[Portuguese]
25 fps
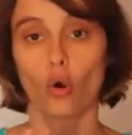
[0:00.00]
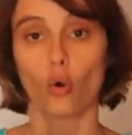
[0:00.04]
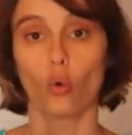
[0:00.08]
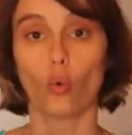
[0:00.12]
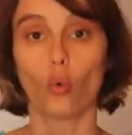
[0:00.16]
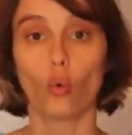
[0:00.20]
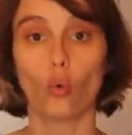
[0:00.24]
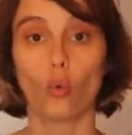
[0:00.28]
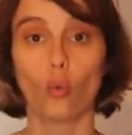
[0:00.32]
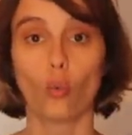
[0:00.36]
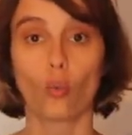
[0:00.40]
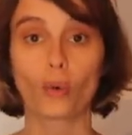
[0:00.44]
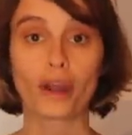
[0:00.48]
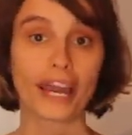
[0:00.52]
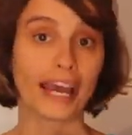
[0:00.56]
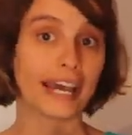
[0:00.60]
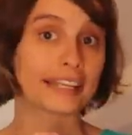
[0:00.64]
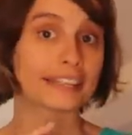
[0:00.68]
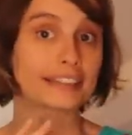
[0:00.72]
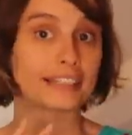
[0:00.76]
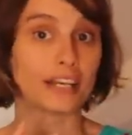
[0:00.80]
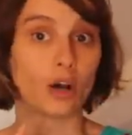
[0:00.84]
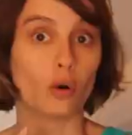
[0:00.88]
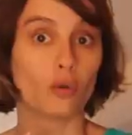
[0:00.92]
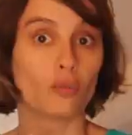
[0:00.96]
Um
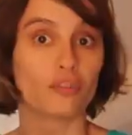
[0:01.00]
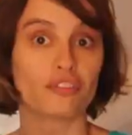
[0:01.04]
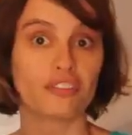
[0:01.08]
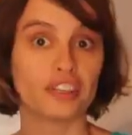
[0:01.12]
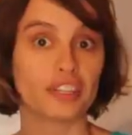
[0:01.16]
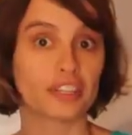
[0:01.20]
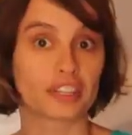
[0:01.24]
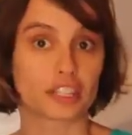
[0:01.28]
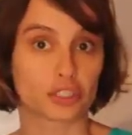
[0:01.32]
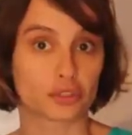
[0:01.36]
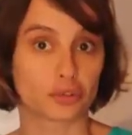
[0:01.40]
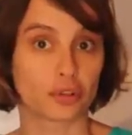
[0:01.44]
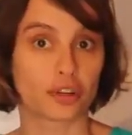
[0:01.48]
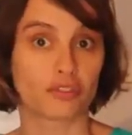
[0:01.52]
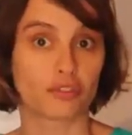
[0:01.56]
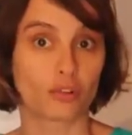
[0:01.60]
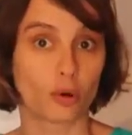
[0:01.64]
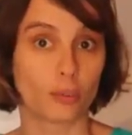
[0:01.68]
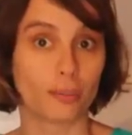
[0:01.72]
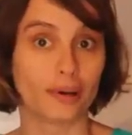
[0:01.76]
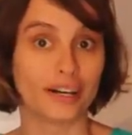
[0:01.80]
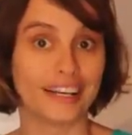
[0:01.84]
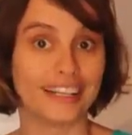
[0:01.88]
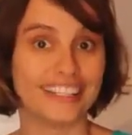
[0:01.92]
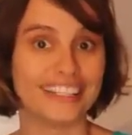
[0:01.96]
cartão Visa Travel
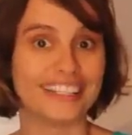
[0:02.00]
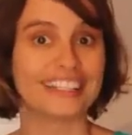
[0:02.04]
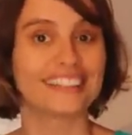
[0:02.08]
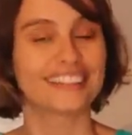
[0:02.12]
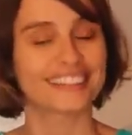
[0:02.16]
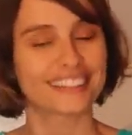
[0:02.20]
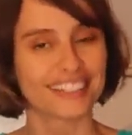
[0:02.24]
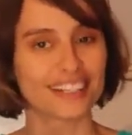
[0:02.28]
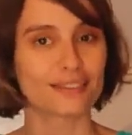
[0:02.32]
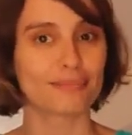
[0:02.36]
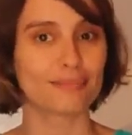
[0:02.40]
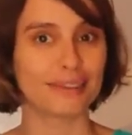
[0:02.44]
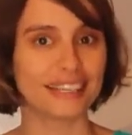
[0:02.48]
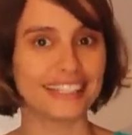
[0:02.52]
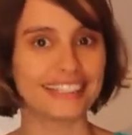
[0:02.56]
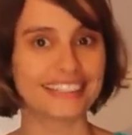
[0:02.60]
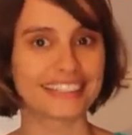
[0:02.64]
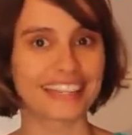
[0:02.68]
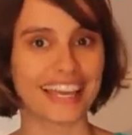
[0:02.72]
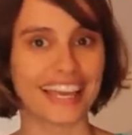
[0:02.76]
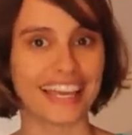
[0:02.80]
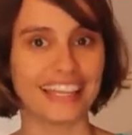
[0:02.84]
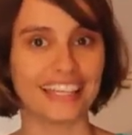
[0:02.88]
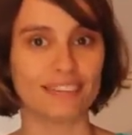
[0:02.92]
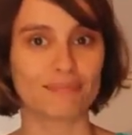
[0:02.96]
Money também
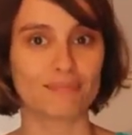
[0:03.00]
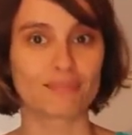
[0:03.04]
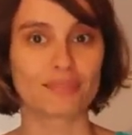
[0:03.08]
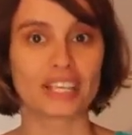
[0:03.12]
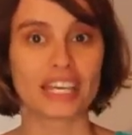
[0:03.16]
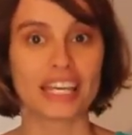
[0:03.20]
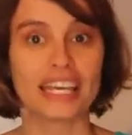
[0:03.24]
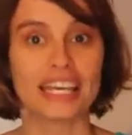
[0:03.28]
tem.